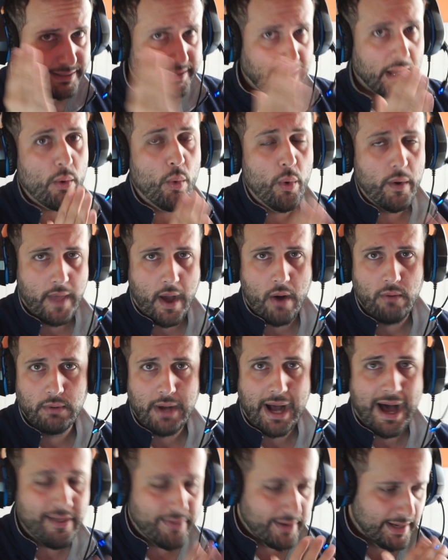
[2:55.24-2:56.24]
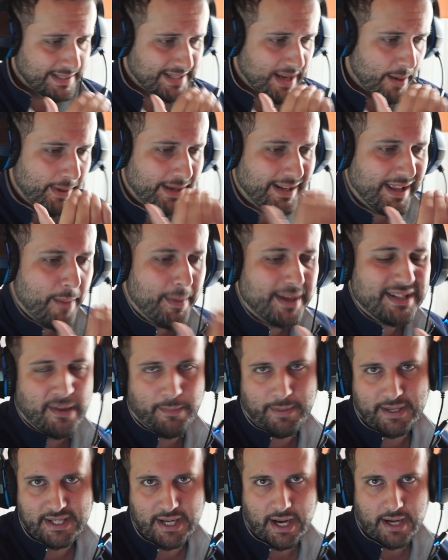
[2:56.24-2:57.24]
ten cuidado, hazle saber que vas a
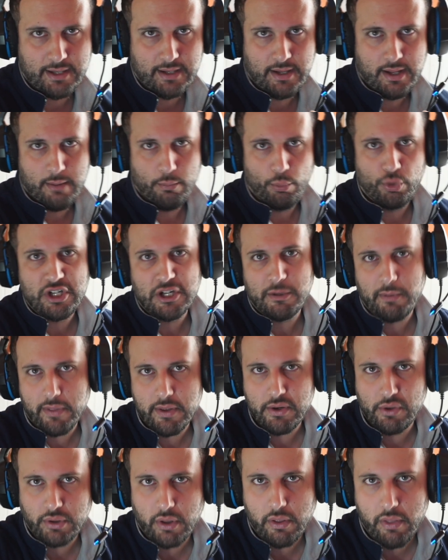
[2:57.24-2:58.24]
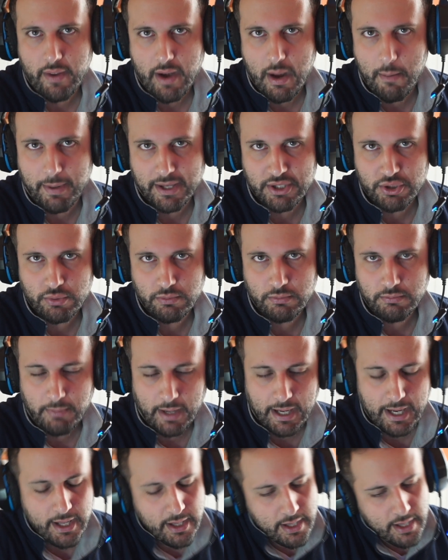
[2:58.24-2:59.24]
pasar. Muchas veces no te ceden el paso,
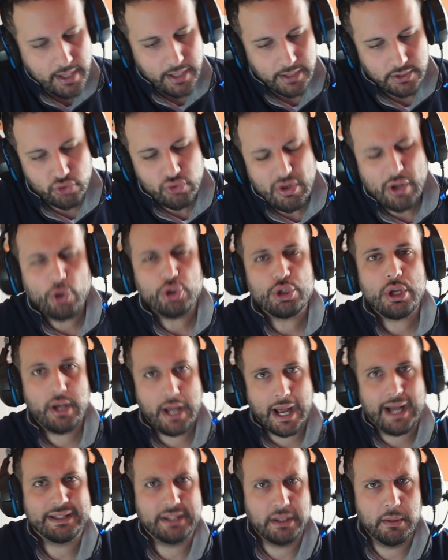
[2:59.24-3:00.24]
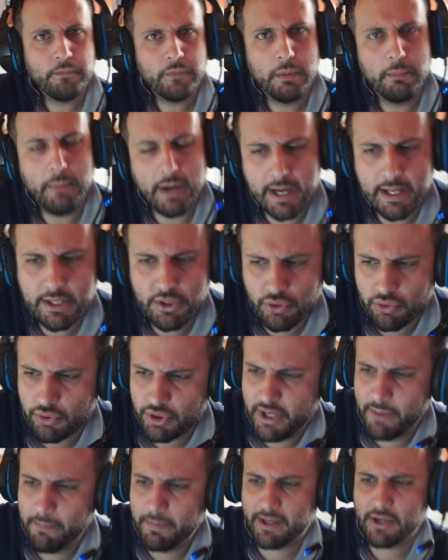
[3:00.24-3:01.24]
¿vale? Eso es una cosa negativa, ¿vale? Yo
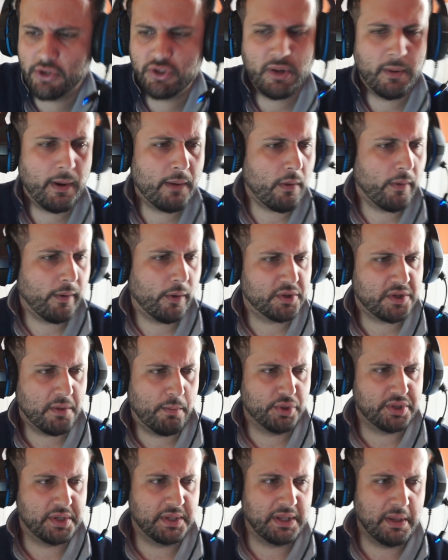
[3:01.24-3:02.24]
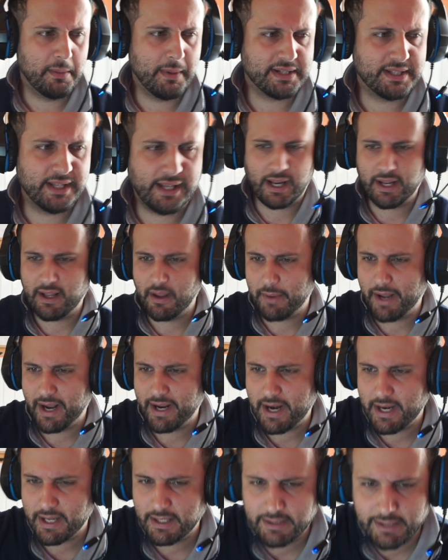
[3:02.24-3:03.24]
siempre que estoy hablando de cosas positivas, de que
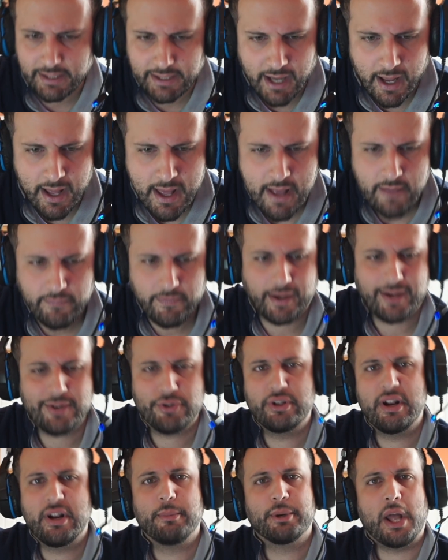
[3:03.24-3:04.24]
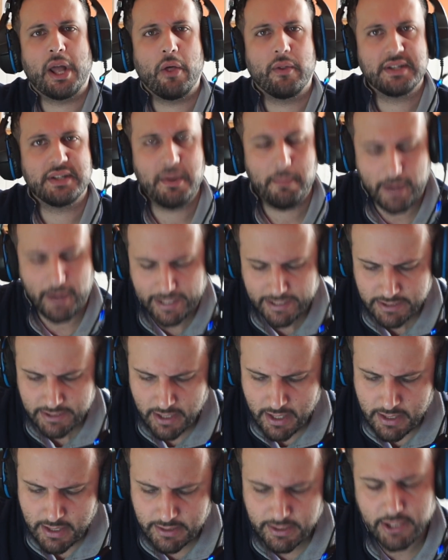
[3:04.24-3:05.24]
viajar a Argentina, de que estoy enamorado de ese país,
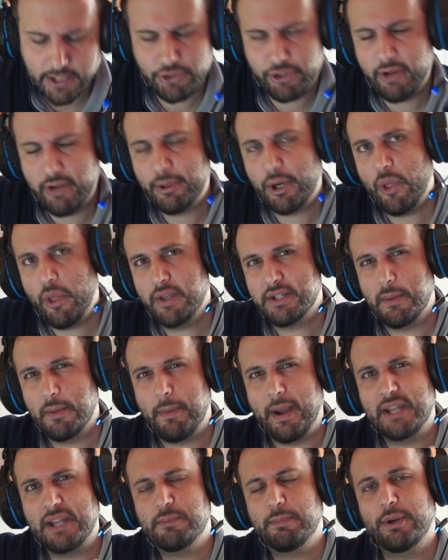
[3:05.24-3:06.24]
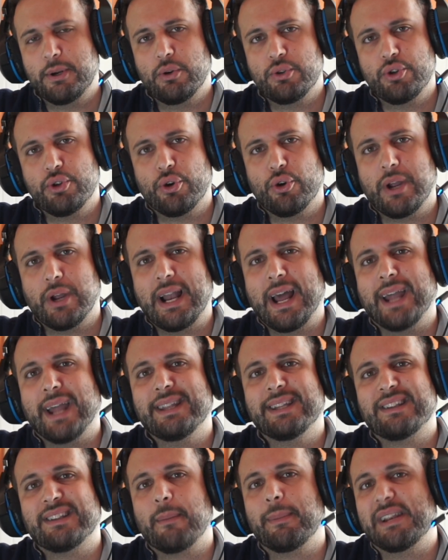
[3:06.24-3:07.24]
sí, estoy enamorado de ese país, pero yo creo que la
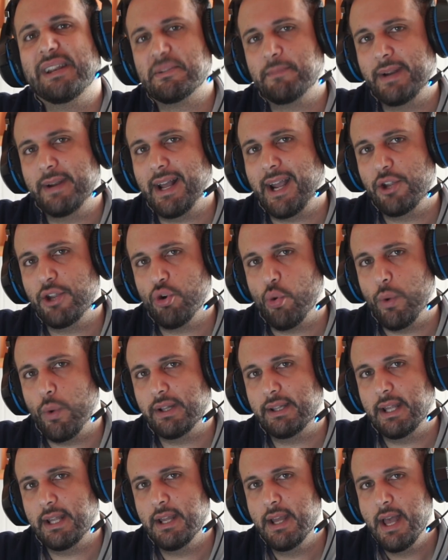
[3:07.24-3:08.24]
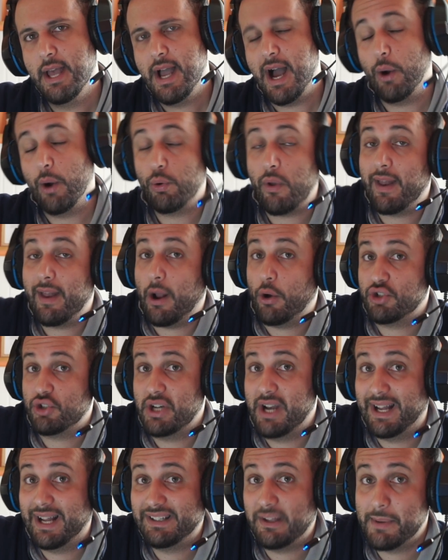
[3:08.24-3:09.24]
gente también espera que yo cuente Algunas de las
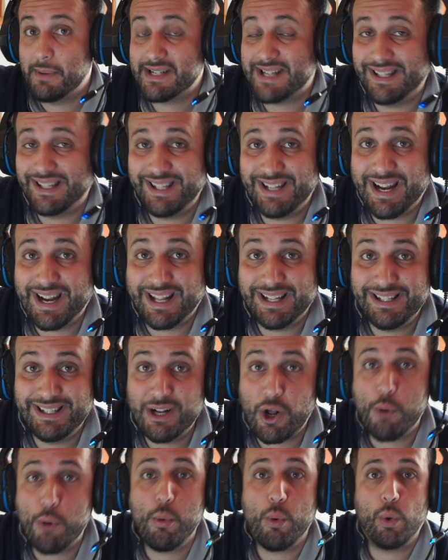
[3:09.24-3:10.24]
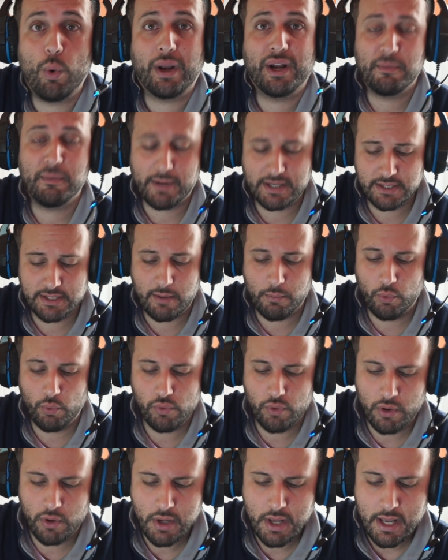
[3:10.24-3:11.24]
cosas negativas que tiene Argentina como cualquier país del
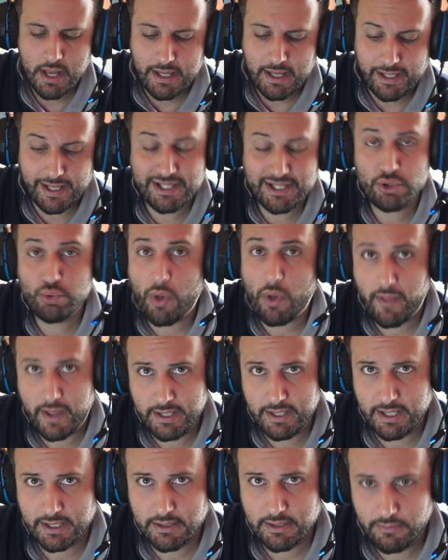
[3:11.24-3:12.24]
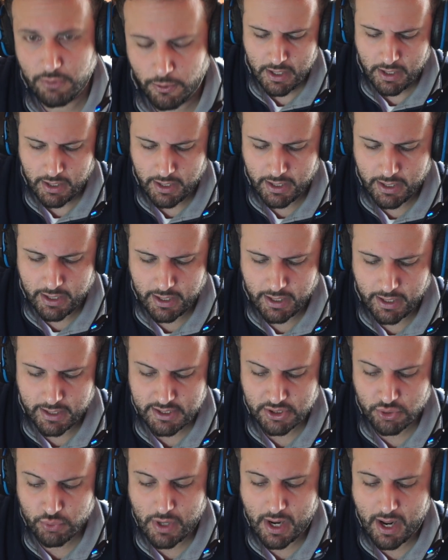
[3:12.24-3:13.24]
mundo, y esa es una de ellas, ¿no? Eh,
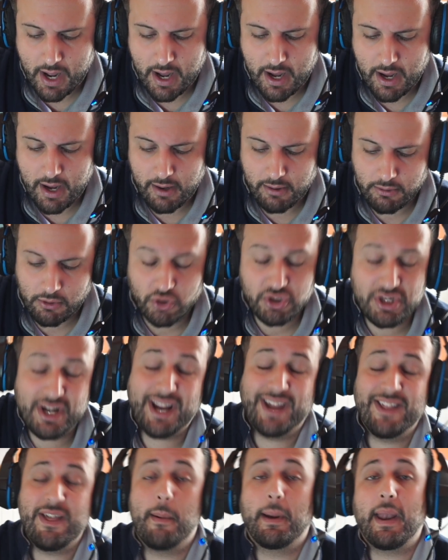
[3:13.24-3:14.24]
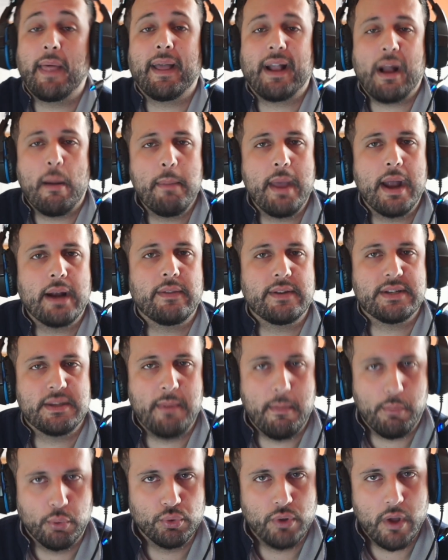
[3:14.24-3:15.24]
esa es una cosa que debería de cambiar desde
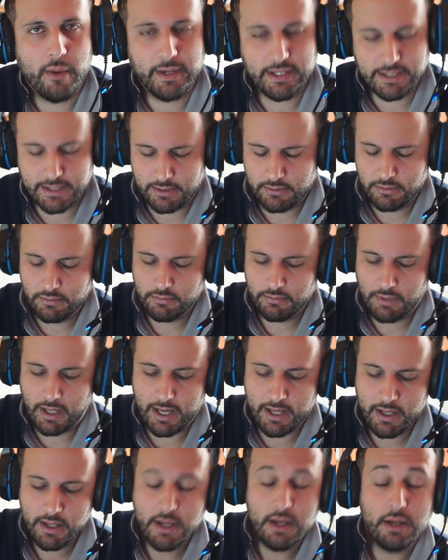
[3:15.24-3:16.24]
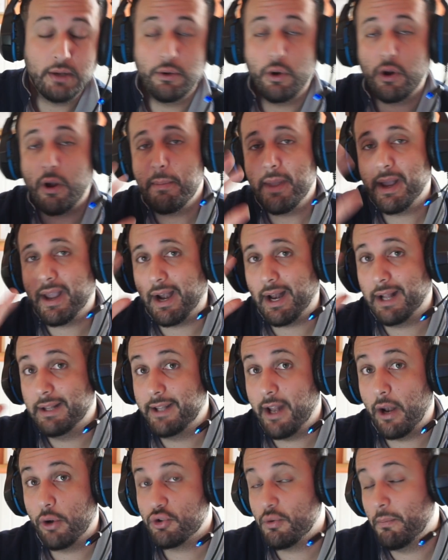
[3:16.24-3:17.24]
mi punto de vista. ¿vale? No cambia que
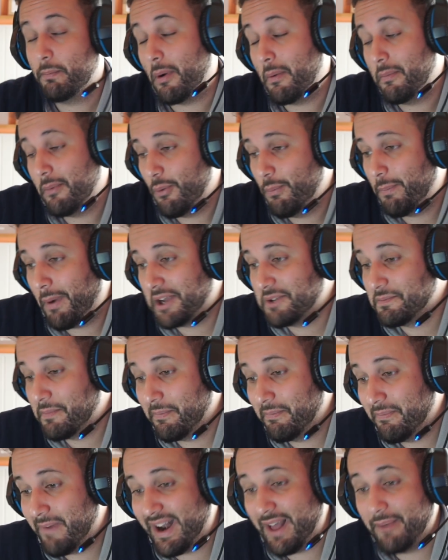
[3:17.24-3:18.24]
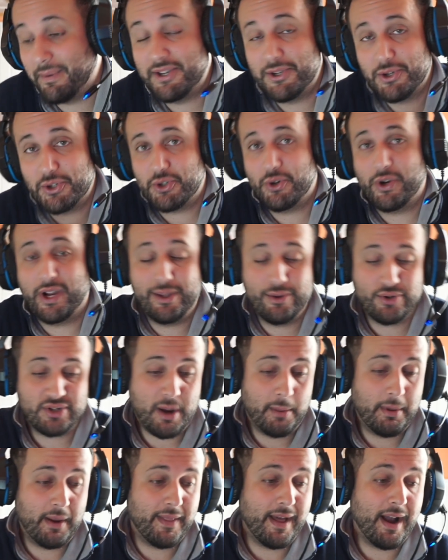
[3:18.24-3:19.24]
Argentina no es un, país maravilloso, que yo os
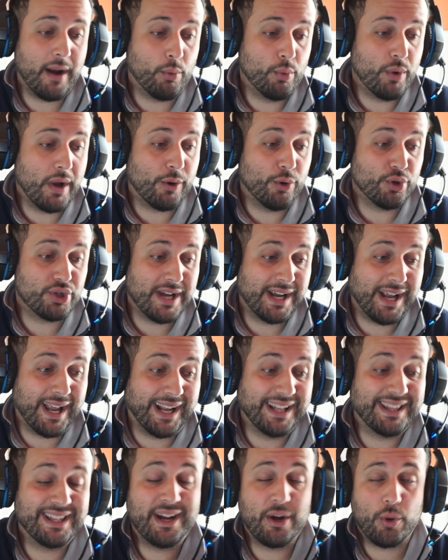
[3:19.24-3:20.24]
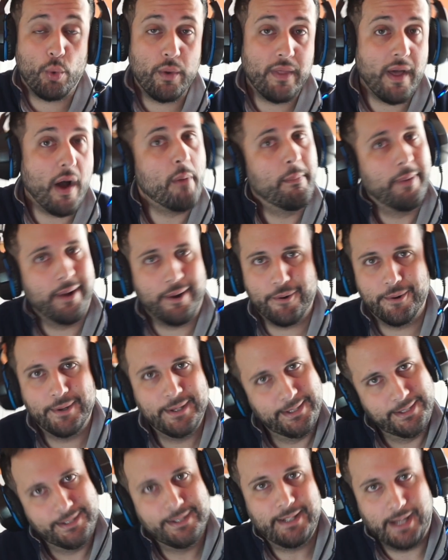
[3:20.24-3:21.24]
hable de alguna cosa que hay que tener cuidado, pero
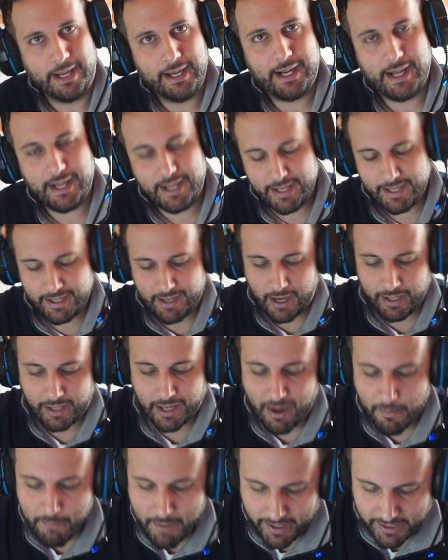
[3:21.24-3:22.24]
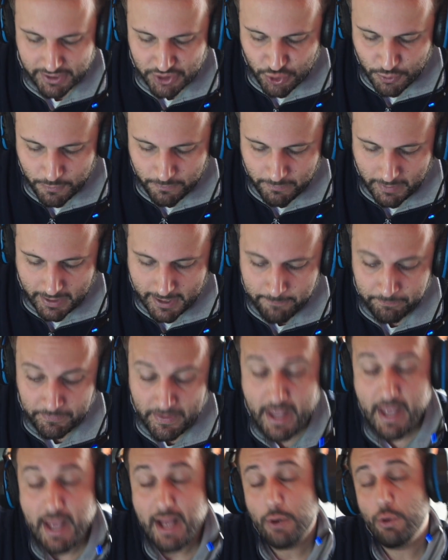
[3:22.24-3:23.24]
hay que, hay que cambiar eso, ¿vale?
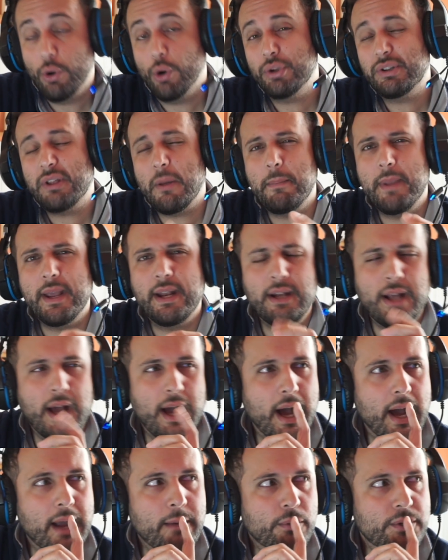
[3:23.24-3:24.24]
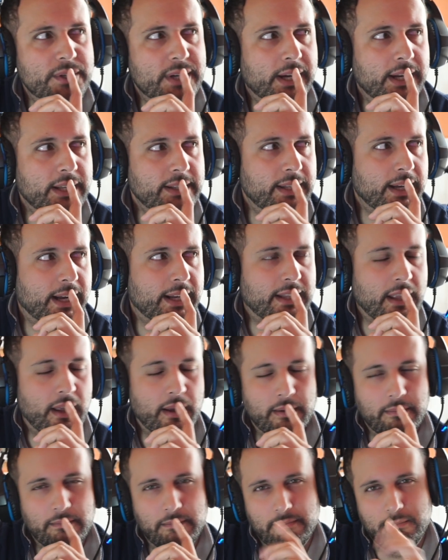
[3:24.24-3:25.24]
Luego también hay mucha gente que
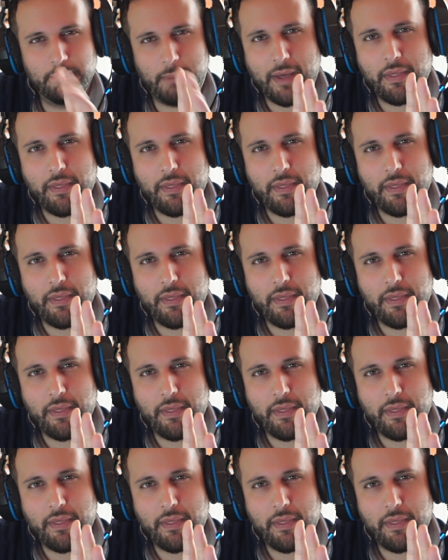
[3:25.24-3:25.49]
te va a